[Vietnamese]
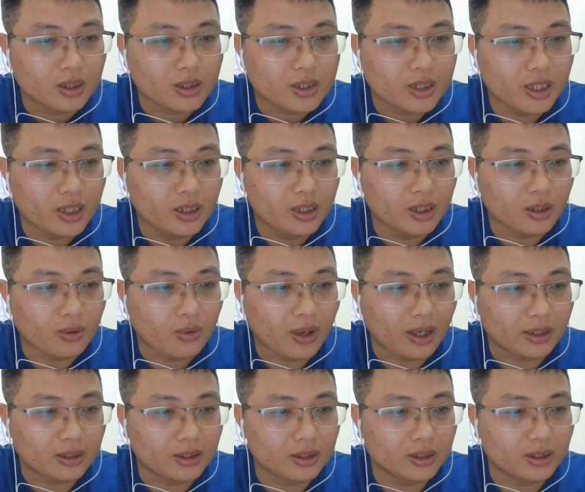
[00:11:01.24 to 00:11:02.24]
uh, sinh được
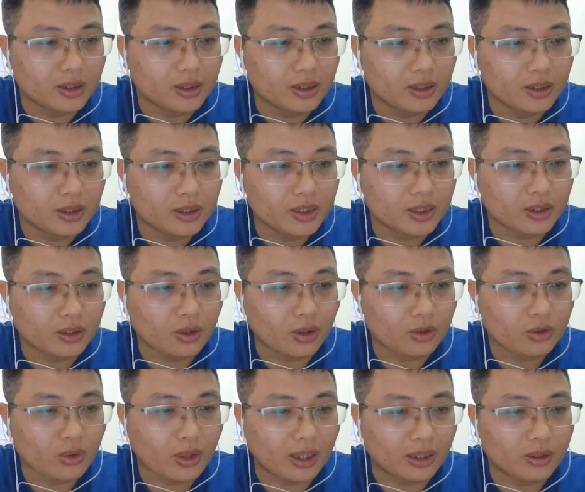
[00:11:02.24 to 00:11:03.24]
hoàng tử chỉ
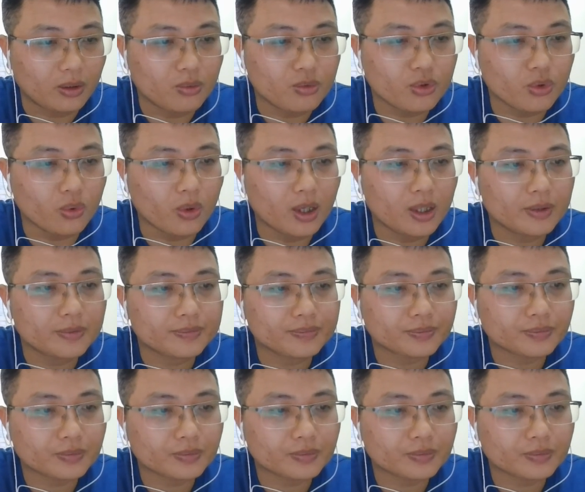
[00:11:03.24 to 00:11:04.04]
có toàn công chúa.